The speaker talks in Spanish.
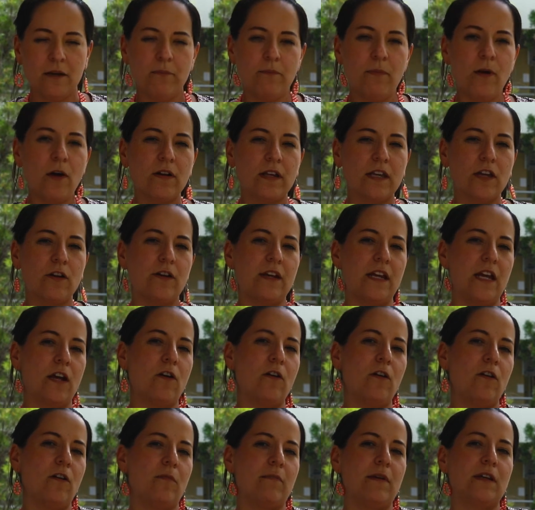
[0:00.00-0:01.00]
porque hoy en
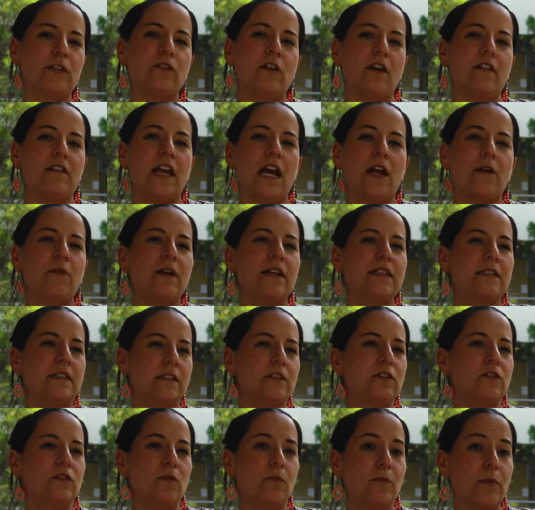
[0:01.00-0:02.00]
Colombia todavía no
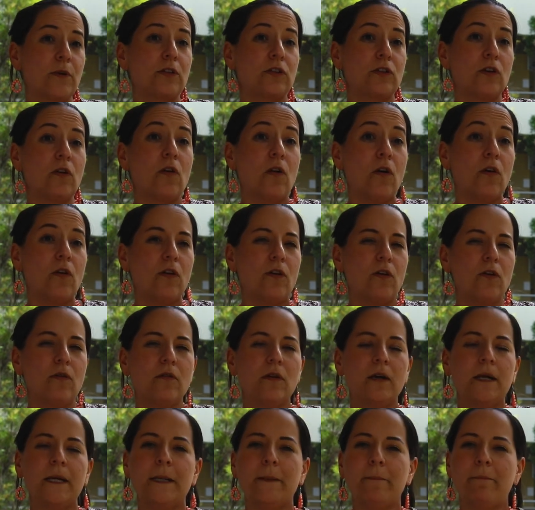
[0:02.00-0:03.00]
existe un protocolo
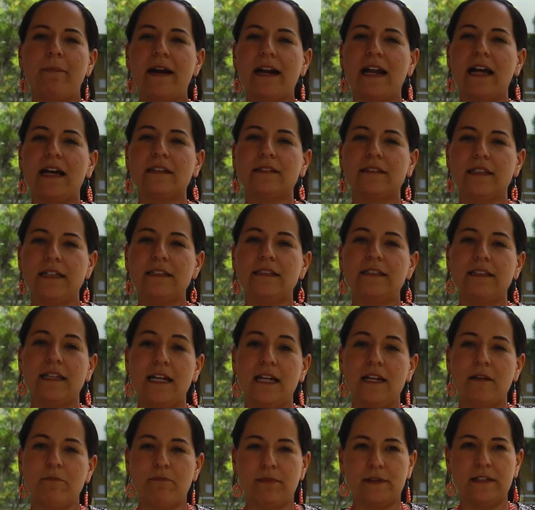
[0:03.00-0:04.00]
para
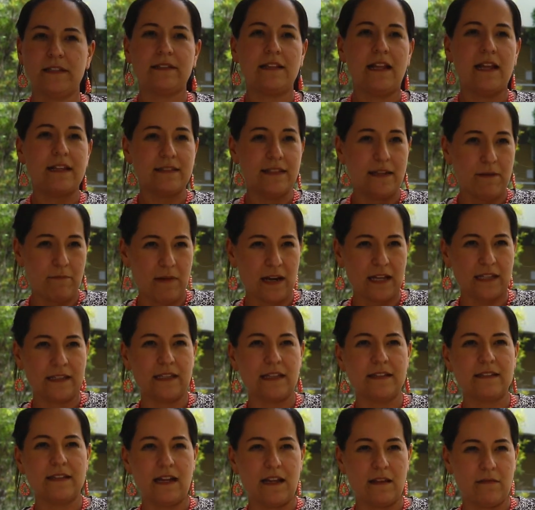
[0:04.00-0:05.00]
atender pues las
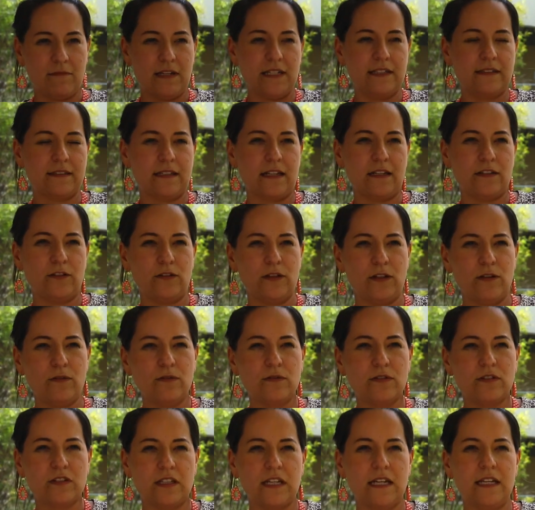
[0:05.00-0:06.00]
demandas de la Administración de
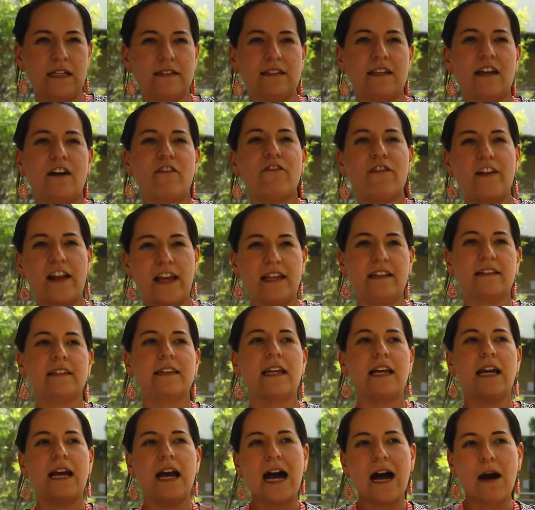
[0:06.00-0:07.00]
Justicia
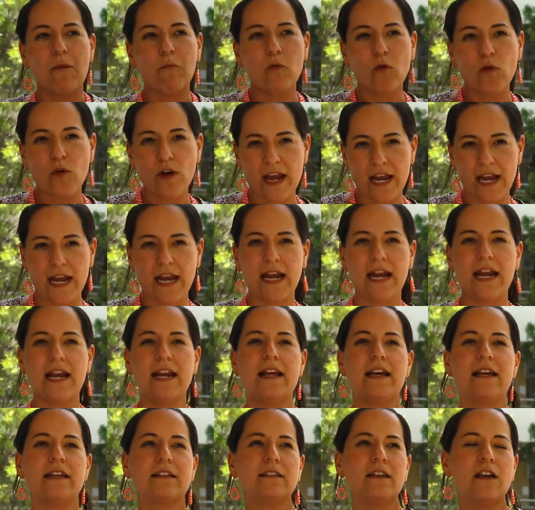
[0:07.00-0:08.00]
frente a
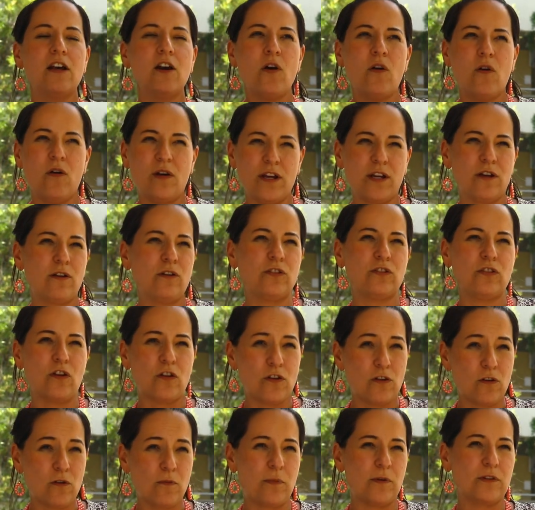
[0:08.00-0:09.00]
mujeres o incluso
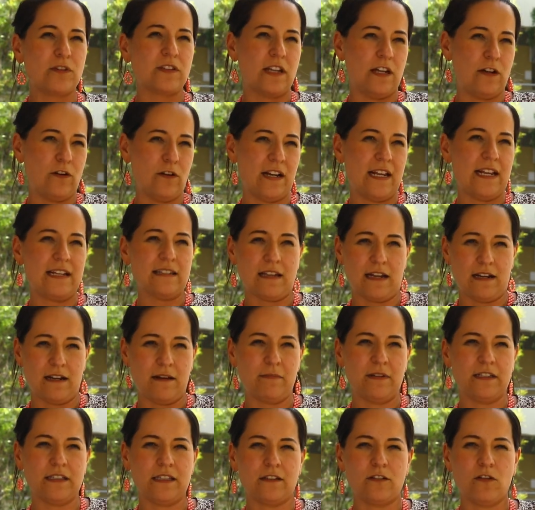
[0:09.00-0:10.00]
grupos que no
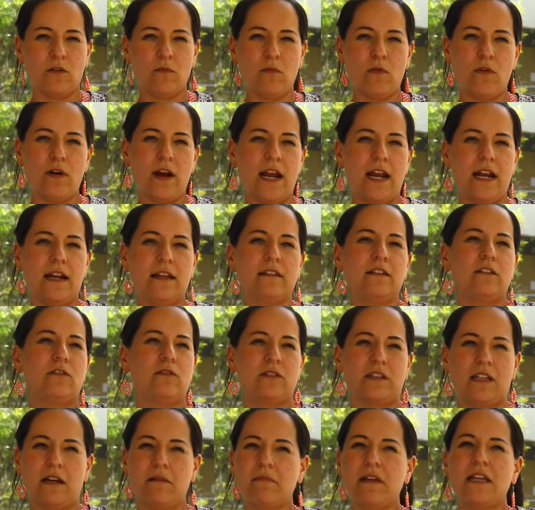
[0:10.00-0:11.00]
necesariamente son mujeres,
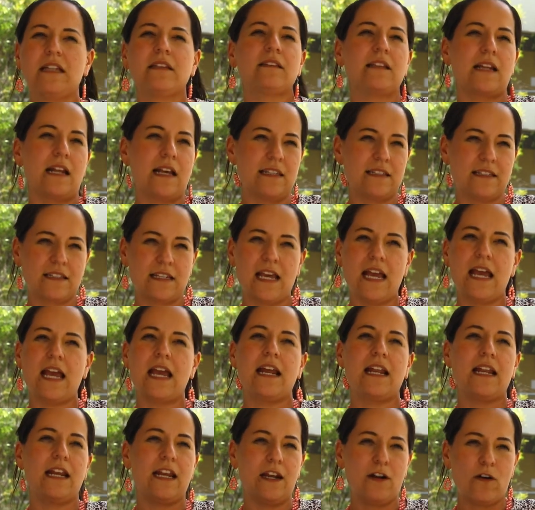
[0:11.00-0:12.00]
sino también
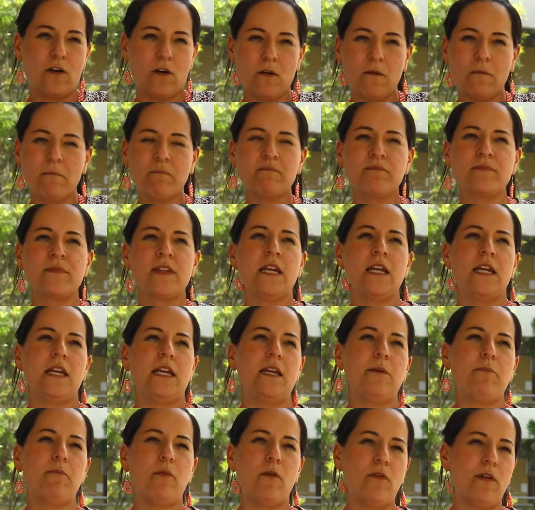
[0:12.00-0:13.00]
transgénero
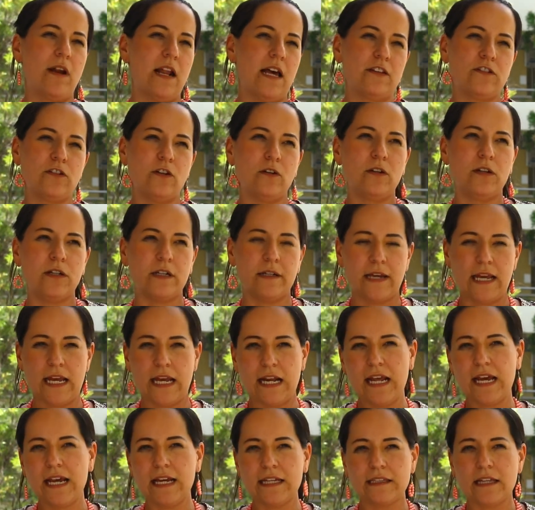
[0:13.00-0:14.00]
y población
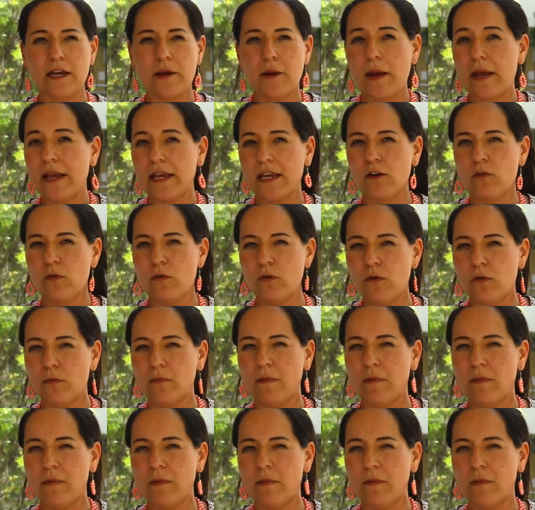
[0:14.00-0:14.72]
LGTBIQ